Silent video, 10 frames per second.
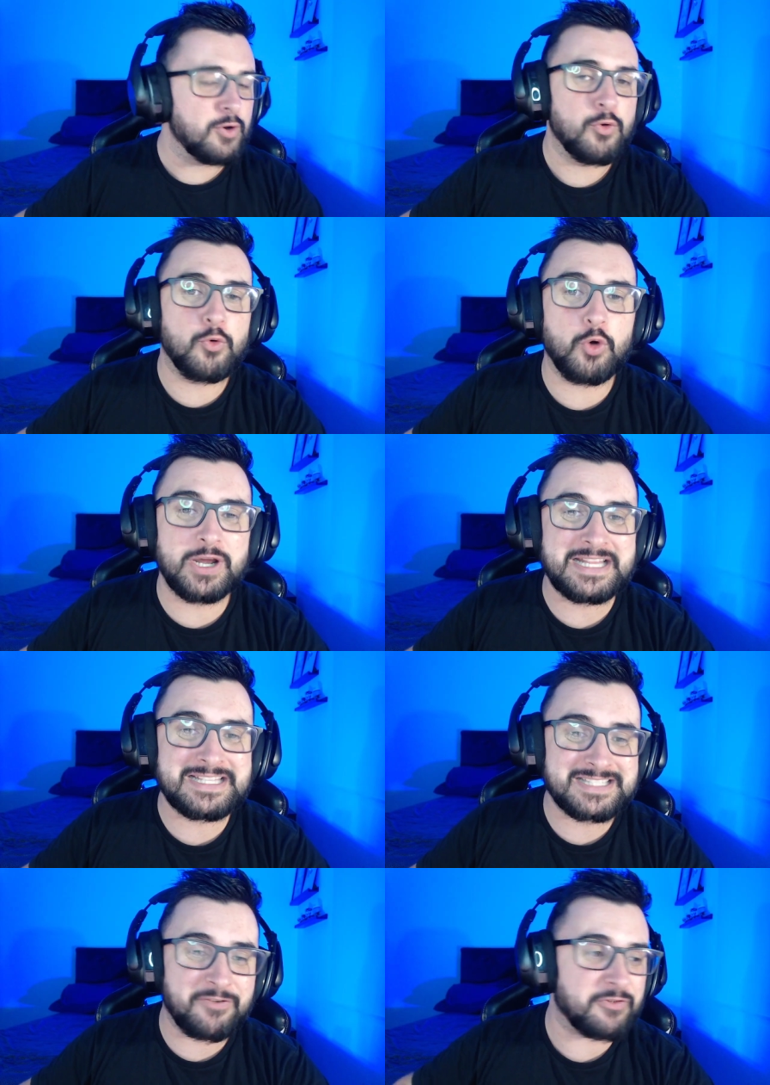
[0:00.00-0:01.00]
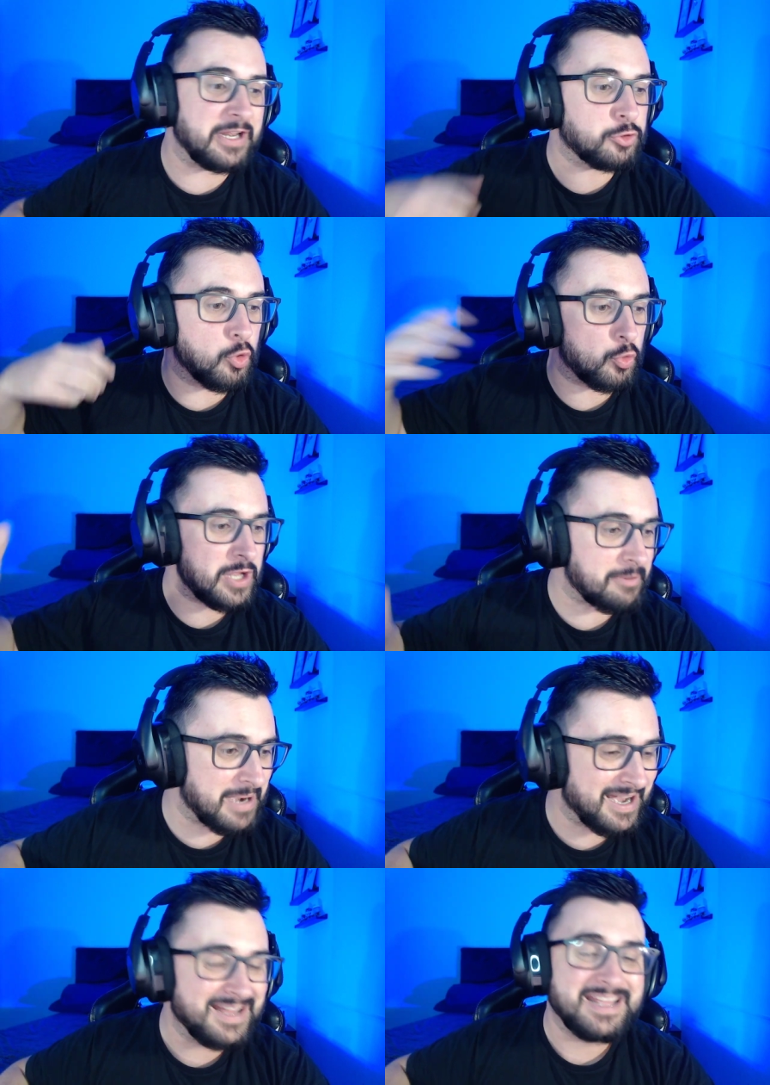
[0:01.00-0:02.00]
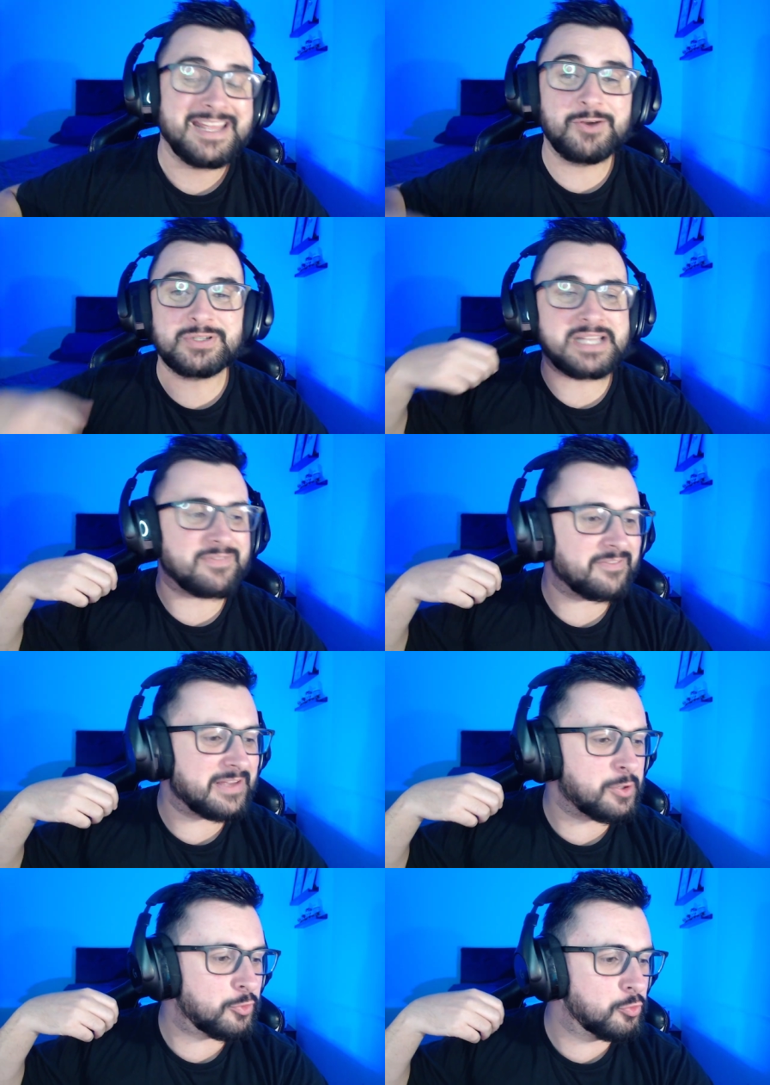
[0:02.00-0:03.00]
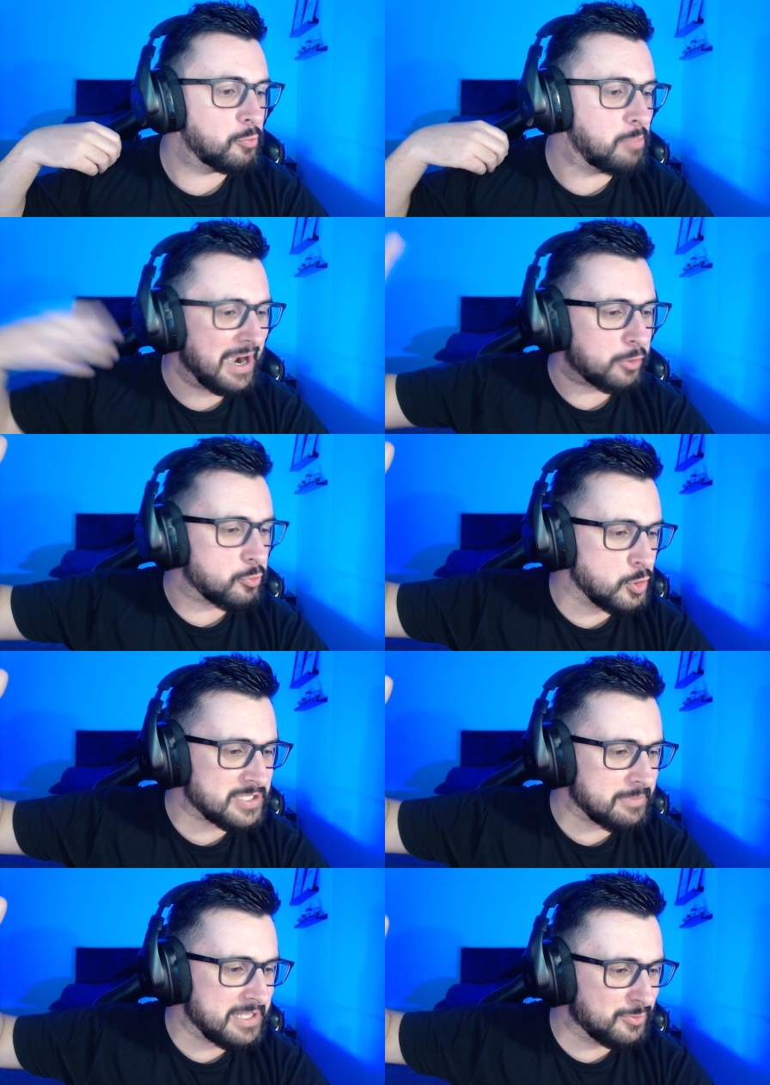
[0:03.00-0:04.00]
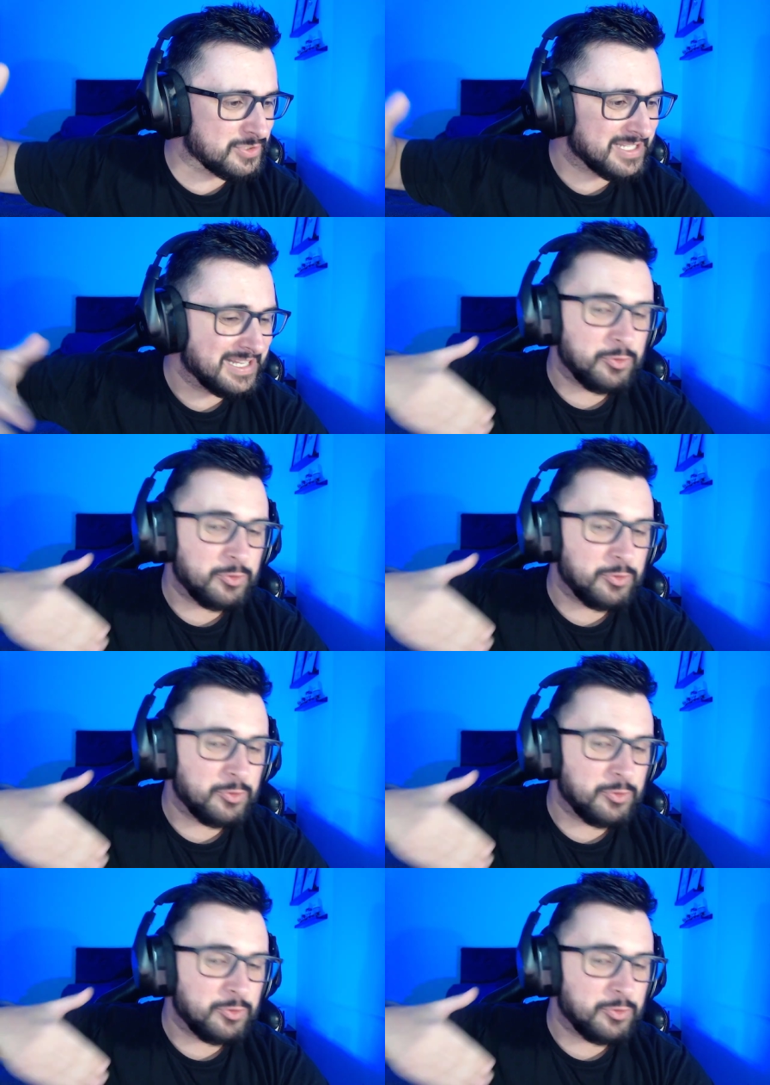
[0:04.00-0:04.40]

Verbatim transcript: O Corinthians enfrentou o Cuiabá. Eu estava vendo num bar com meus amigos.